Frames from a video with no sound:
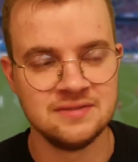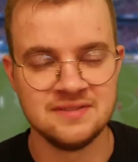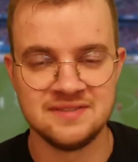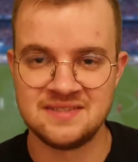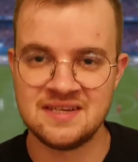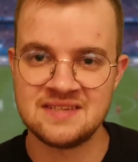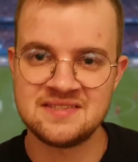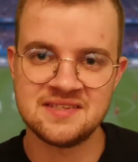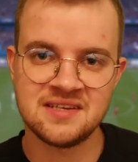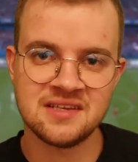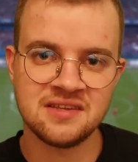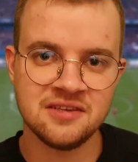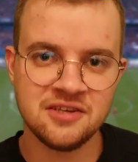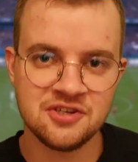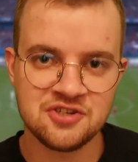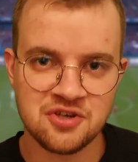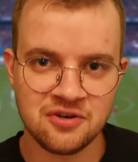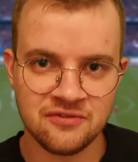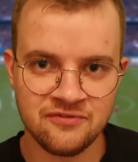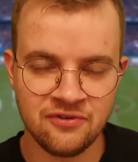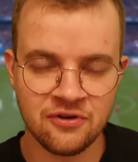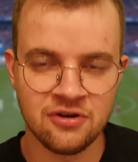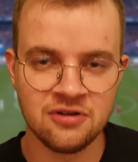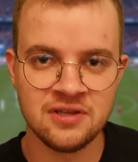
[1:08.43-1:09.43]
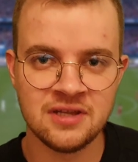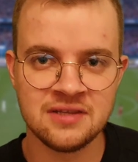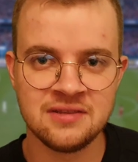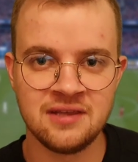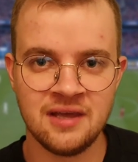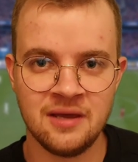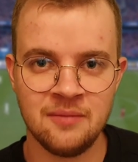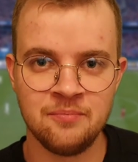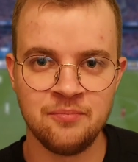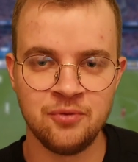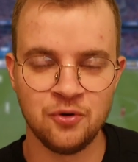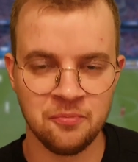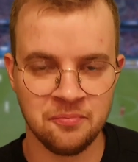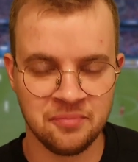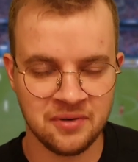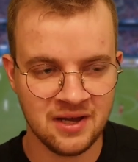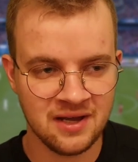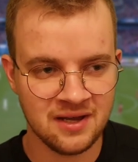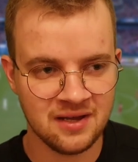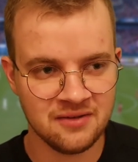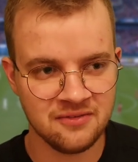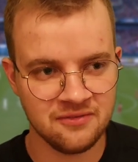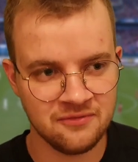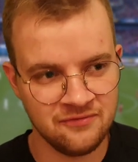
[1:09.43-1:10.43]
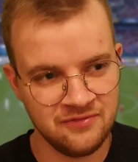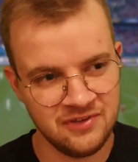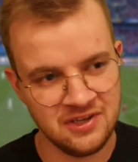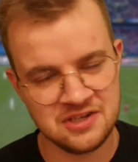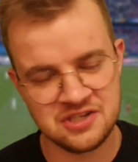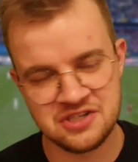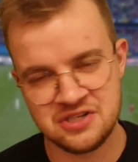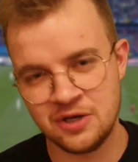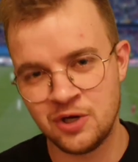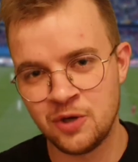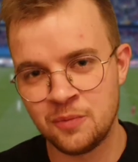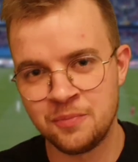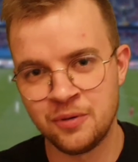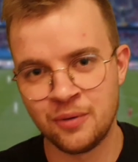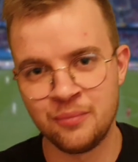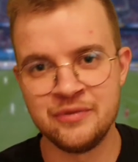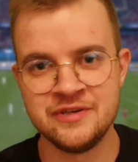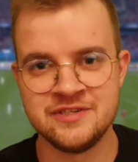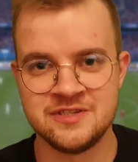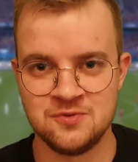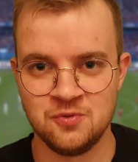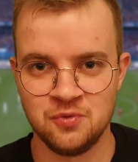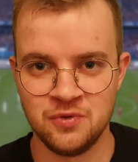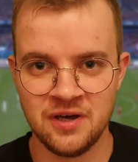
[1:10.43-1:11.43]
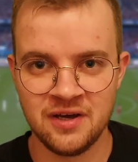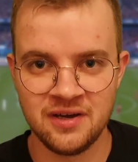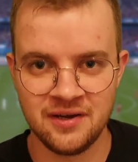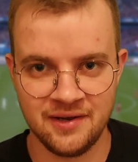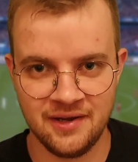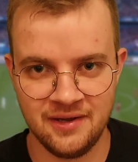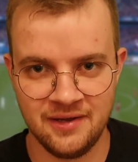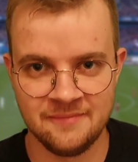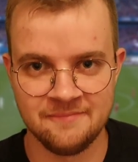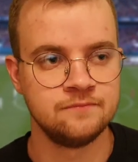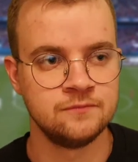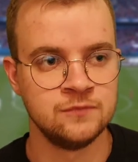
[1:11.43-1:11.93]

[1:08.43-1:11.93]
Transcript: Zasadniczo wolne tempo, brak większego pomysłu na grę.